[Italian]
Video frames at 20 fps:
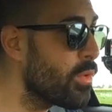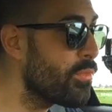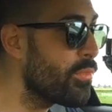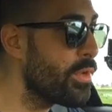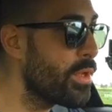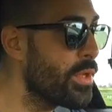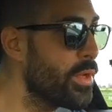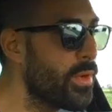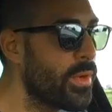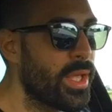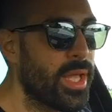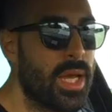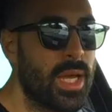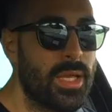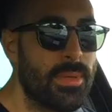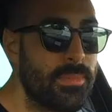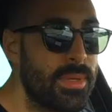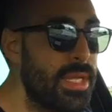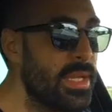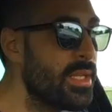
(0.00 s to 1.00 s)
inferiore ai
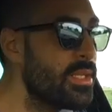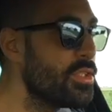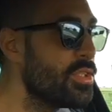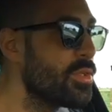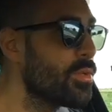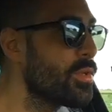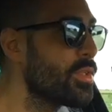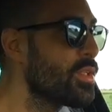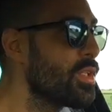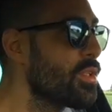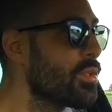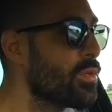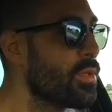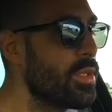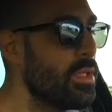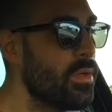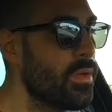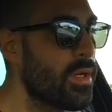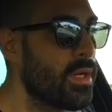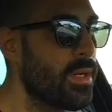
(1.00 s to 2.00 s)
1500
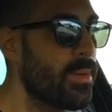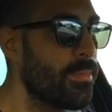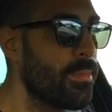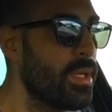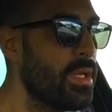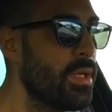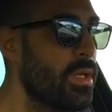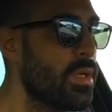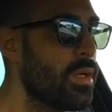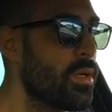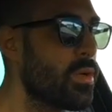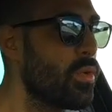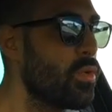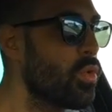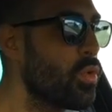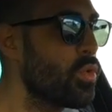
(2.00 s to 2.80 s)
kg con un